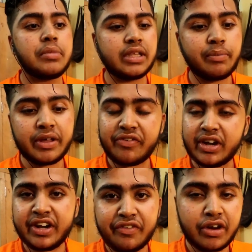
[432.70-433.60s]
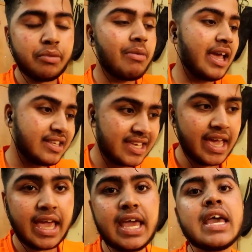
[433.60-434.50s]
मतलब डिफरेंट डिफरेंट बाइक्स के
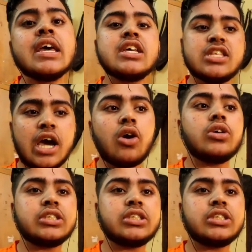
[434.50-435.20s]
हैं जाओ